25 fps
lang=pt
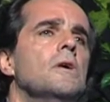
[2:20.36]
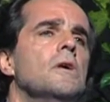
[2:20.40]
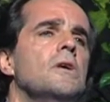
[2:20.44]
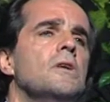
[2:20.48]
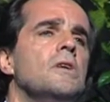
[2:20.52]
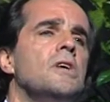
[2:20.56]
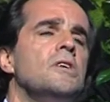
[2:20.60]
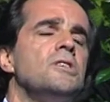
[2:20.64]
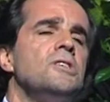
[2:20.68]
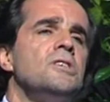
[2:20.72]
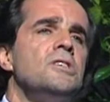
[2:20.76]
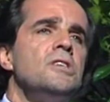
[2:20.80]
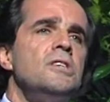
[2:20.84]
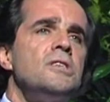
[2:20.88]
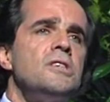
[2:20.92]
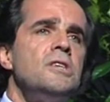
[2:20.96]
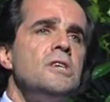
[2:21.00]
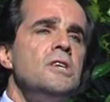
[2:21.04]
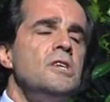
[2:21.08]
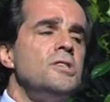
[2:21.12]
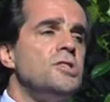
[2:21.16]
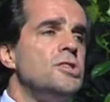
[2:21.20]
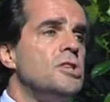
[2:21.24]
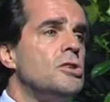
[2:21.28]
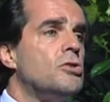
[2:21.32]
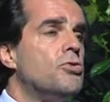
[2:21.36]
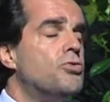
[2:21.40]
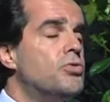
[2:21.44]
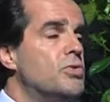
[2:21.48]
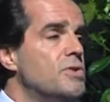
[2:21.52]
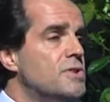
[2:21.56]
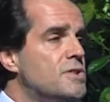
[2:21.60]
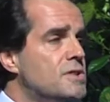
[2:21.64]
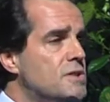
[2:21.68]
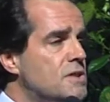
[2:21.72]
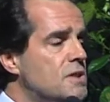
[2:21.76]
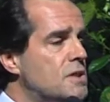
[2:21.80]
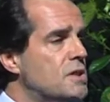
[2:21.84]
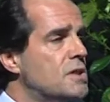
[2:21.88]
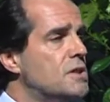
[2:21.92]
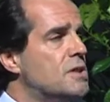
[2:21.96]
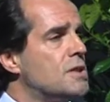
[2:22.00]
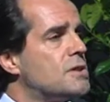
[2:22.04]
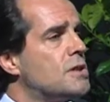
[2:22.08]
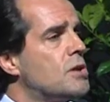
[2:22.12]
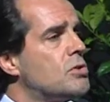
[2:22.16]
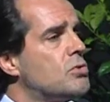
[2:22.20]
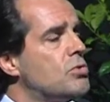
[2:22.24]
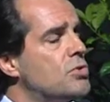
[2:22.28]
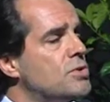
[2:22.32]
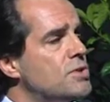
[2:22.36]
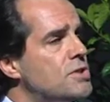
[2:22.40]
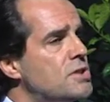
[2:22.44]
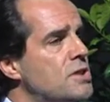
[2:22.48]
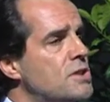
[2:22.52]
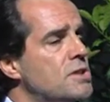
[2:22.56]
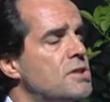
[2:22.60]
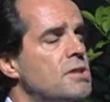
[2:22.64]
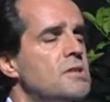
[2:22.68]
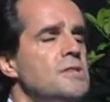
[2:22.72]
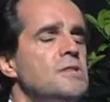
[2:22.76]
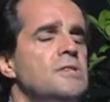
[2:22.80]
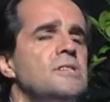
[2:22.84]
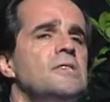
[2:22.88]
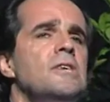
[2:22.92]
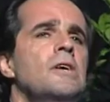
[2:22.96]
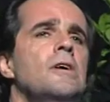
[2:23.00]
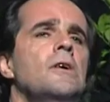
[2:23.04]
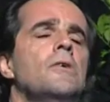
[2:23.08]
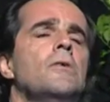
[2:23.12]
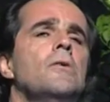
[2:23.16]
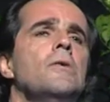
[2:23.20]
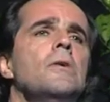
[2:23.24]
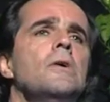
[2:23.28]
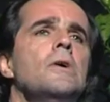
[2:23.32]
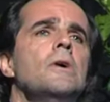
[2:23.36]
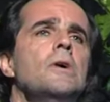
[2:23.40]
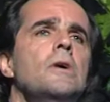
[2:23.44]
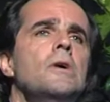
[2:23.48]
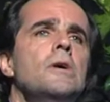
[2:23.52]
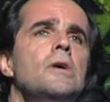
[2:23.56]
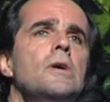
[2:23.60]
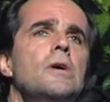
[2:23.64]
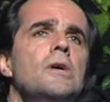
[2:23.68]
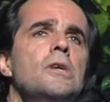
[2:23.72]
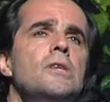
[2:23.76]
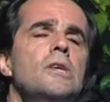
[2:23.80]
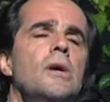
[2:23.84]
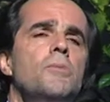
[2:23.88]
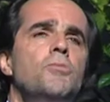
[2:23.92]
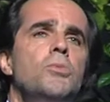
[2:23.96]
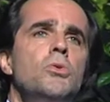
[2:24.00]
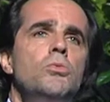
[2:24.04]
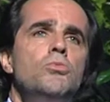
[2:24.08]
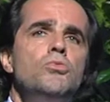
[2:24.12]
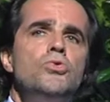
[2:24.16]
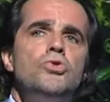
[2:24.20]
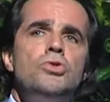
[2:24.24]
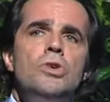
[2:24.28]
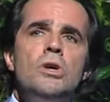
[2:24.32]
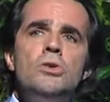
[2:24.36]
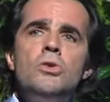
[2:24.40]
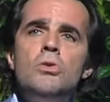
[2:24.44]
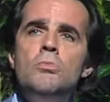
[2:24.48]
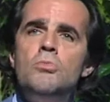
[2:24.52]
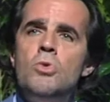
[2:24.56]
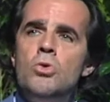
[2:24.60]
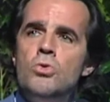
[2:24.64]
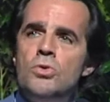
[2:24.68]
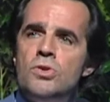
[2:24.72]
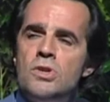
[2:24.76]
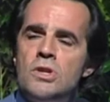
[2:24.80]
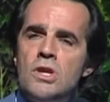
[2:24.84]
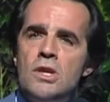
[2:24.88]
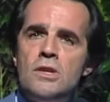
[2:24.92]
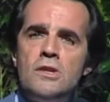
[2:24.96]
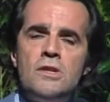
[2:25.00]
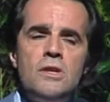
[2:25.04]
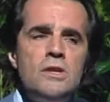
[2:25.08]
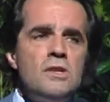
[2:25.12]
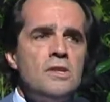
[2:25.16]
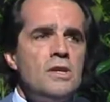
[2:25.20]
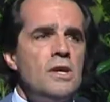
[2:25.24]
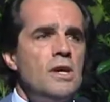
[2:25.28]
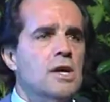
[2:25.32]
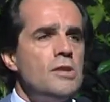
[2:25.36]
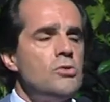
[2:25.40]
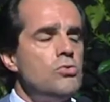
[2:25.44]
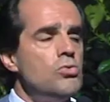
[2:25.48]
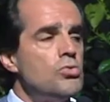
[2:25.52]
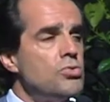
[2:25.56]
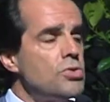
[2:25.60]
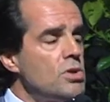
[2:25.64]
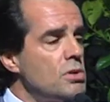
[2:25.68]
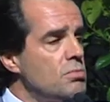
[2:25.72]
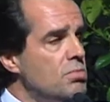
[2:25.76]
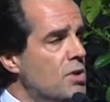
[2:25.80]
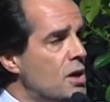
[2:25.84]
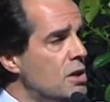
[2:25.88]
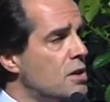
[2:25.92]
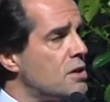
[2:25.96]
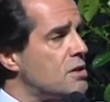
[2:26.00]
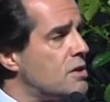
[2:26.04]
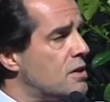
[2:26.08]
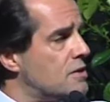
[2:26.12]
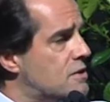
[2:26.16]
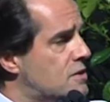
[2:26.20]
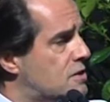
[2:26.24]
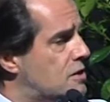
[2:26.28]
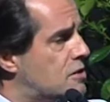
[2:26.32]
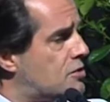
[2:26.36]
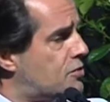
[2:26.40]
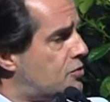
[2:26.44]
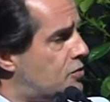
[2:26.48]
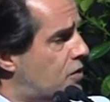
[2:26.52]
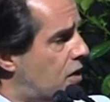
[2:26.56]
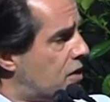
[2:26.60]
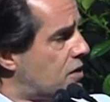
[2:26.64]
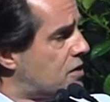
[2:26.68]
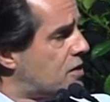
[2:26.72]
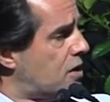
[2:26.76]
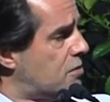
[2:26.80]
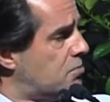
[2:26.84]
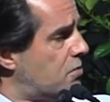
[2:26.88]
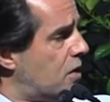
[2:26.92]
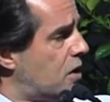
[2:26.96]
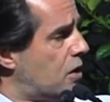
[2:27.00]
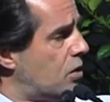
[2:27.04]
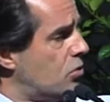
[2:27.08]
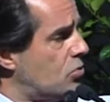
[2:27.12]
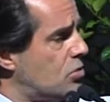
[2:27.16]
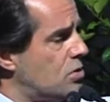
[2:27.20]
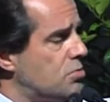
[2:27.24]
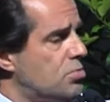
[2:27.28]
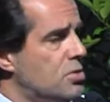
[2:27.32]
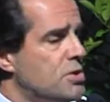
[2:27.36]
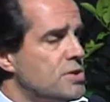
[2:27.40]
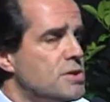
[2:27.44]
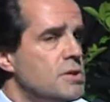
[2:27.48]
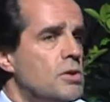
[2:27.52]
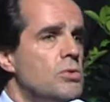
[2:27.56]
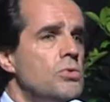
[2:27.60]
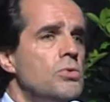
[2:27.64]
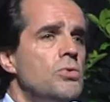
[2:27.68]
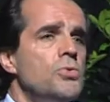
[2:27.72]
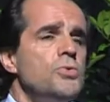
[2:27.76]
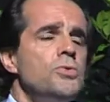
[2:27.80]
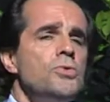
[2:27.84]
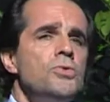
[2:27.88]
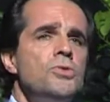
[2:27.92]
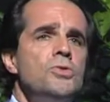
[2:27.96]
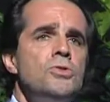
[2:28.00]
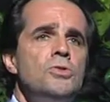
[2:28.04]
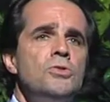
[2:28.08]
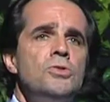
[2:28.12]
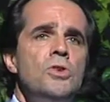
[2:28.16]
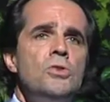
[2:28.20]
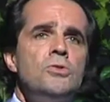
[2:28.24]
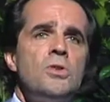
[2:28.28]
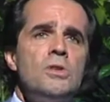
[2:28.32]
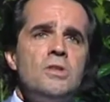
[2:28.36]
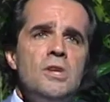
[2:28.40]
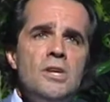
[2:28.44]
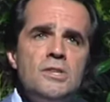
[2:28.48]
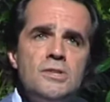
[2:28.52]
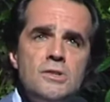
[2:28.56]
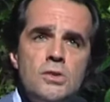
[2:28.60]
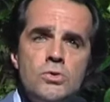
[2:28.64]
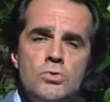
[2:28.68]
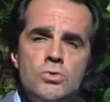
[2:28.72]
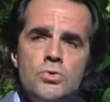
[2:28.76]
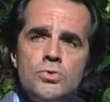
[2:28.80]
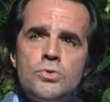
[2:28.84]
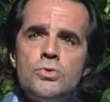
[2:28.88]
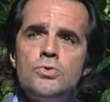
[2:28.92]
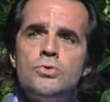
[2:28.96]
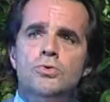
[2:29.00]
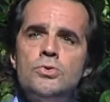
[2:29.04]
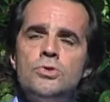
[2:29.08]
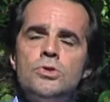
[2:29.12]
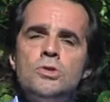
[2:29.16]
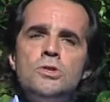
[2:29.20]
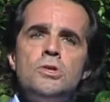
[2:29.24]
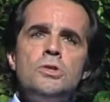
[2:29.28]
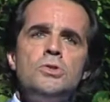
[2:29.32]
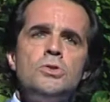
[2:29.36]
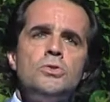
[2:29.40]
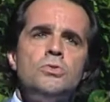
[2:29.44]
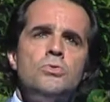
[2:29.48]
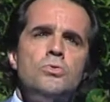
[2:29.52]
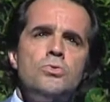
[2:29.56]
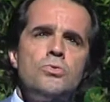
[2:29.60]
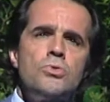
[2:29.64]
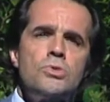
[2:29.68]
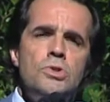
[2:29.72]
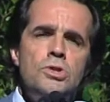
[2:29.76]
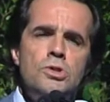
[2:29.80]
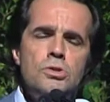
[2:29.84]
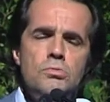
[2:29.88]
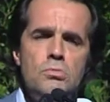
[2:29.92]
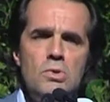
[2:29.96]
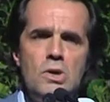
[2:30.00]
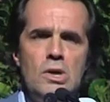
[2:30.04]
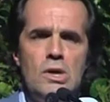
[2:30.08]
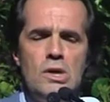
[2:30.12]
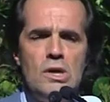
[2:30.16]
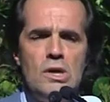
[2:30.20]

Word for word: que a estratégia que foi seguida da concentração da promoção no mundo, que entidade e o trabalho que tem sido feito também em colaboração com todos os hotelares e com todos os agentes do turismo